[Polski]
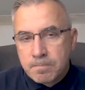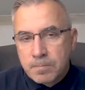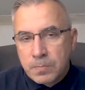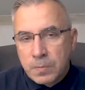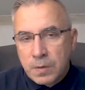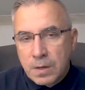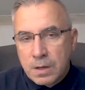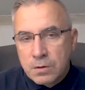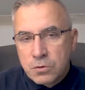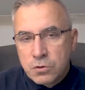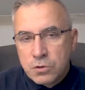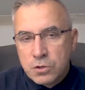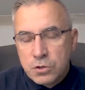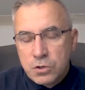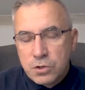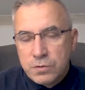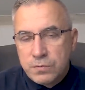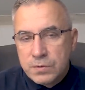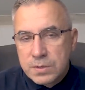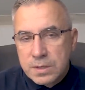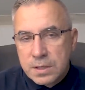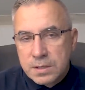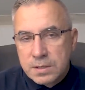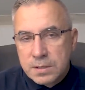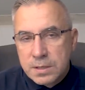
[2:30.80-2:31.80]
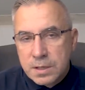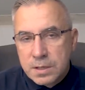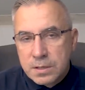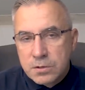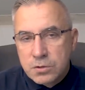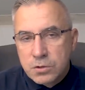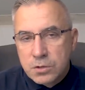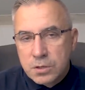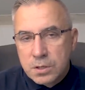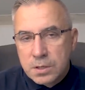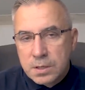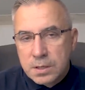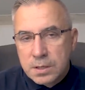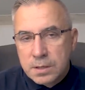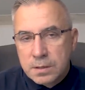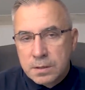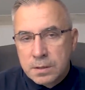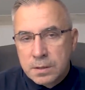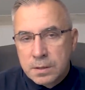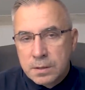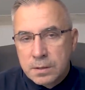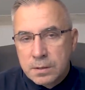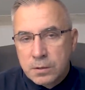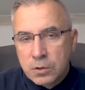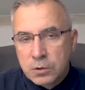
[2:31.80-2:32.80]
Mm, Żydzi w zasadzie
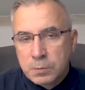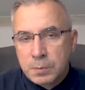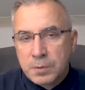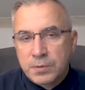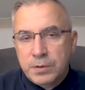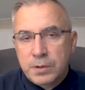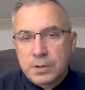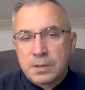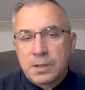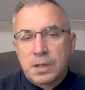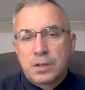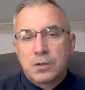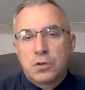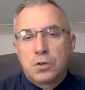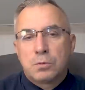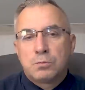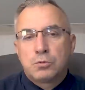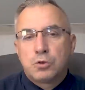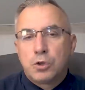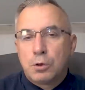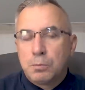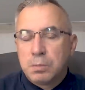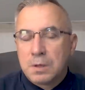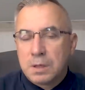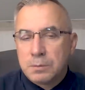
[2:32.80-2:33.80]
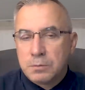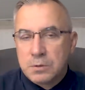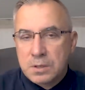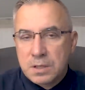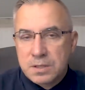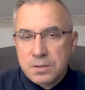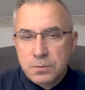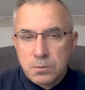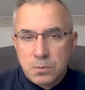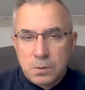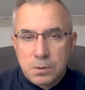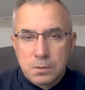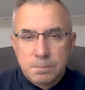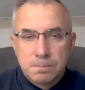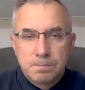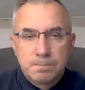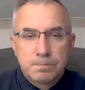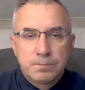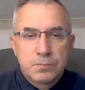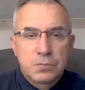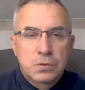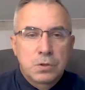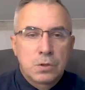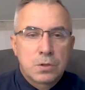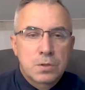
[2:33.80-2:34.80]
e, odpowiadają dobrem na zło.
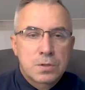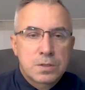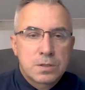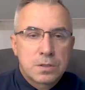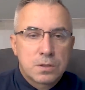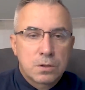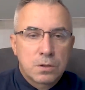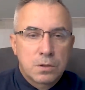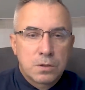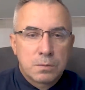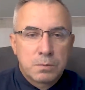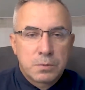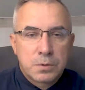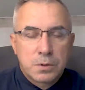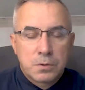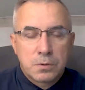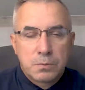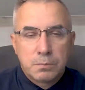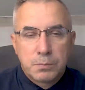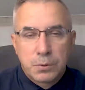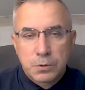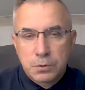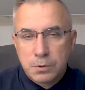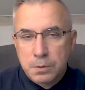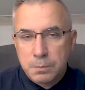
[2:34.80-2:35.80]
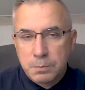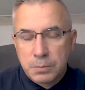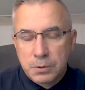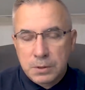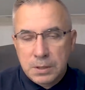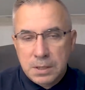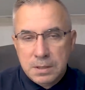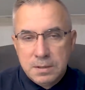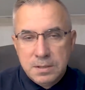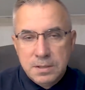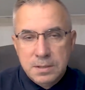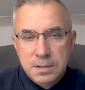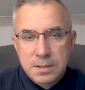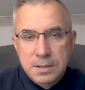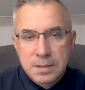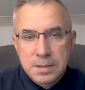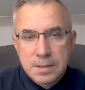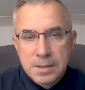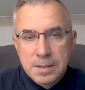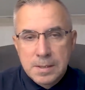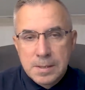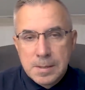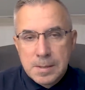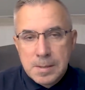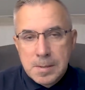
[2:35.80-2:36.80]
To, co robią podli Polacy,
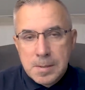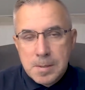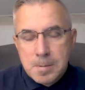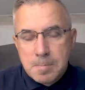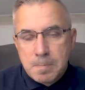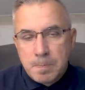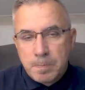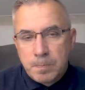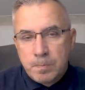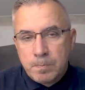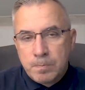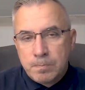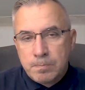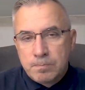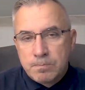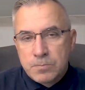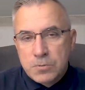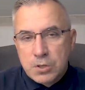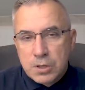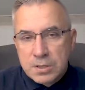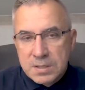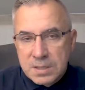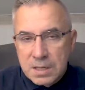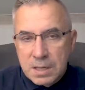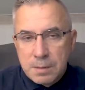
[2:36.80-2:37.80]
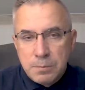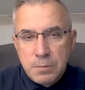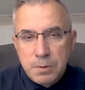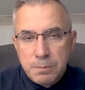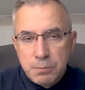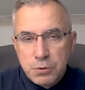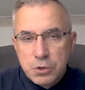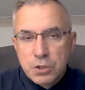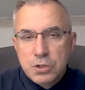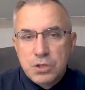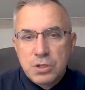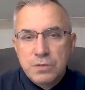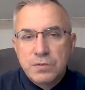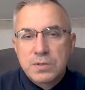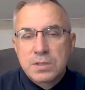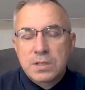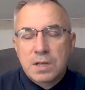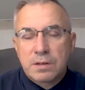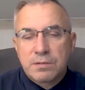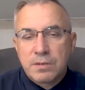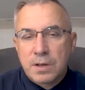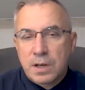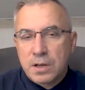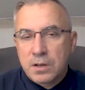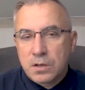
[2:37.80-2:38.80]
czasami
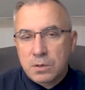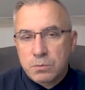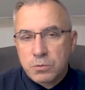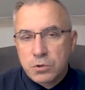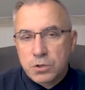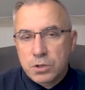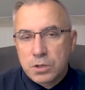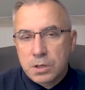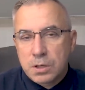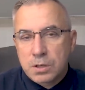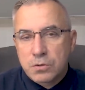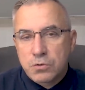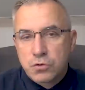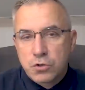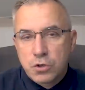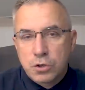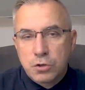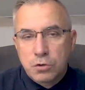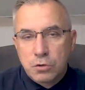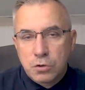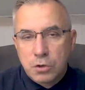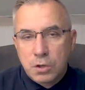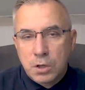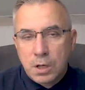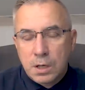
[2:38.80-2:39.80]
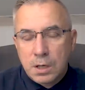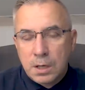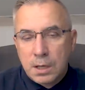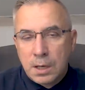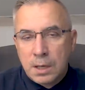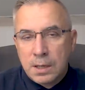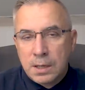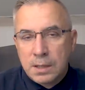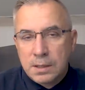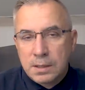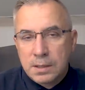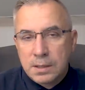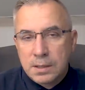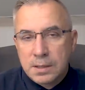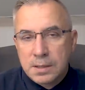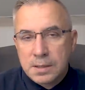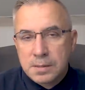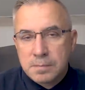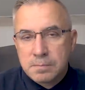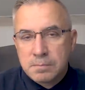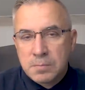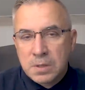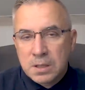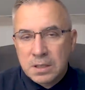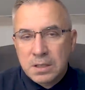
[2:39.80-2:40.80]
przeciwstawiają się czynnie,
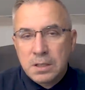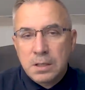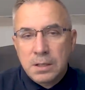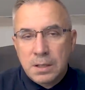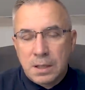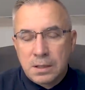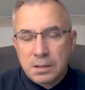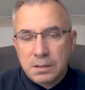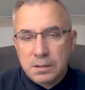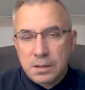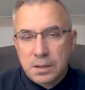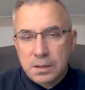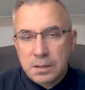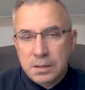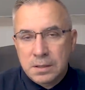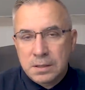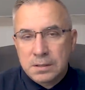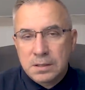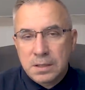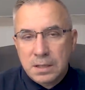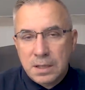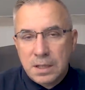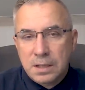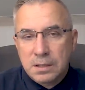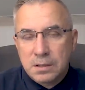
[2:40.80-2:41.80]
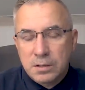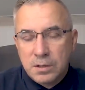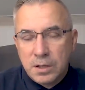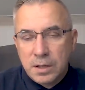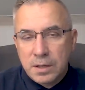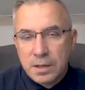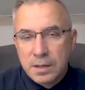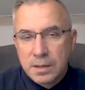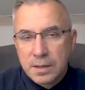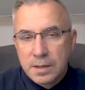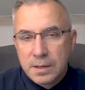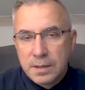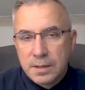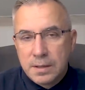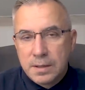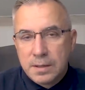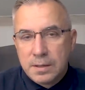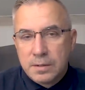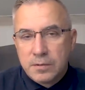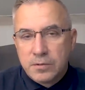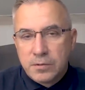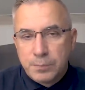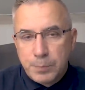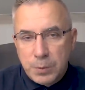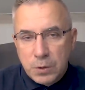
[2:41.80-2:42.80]
ale marginalnie. Generalnie
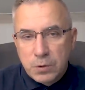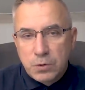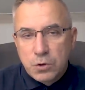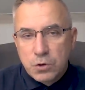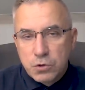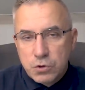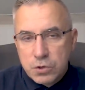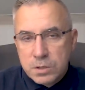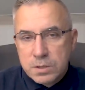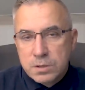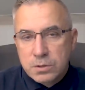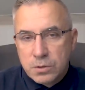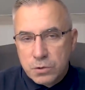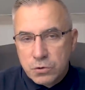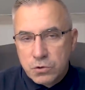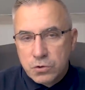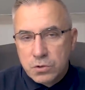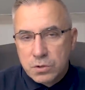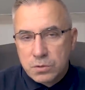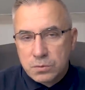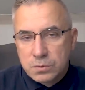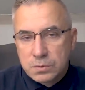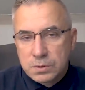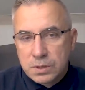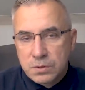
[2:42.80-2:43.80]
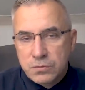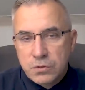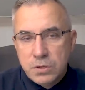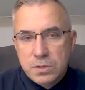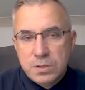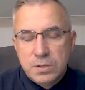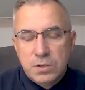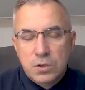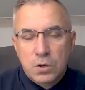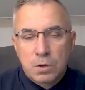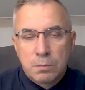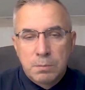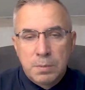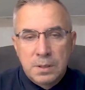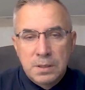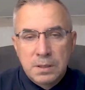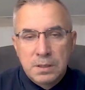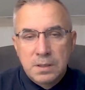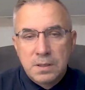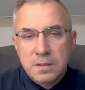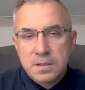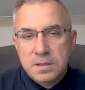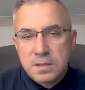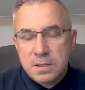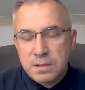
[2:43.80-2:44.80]
w pokorze znoszą te wszystkie
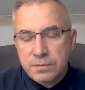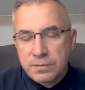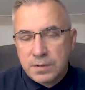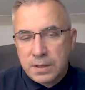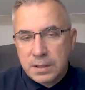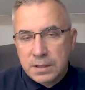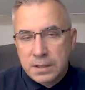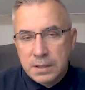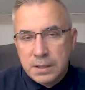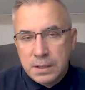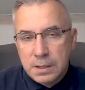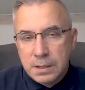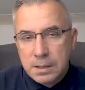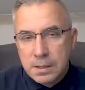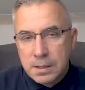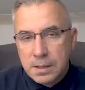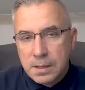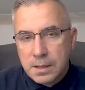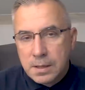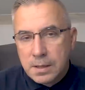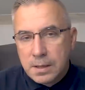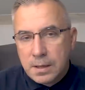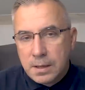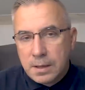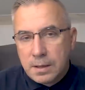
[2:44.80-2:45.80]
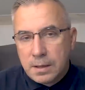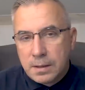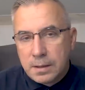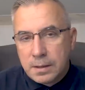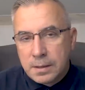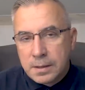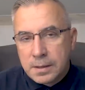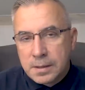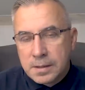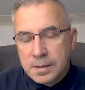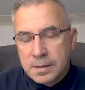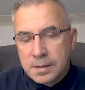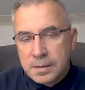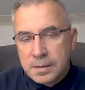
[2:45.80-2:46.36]
obelgi, zniewagi, e,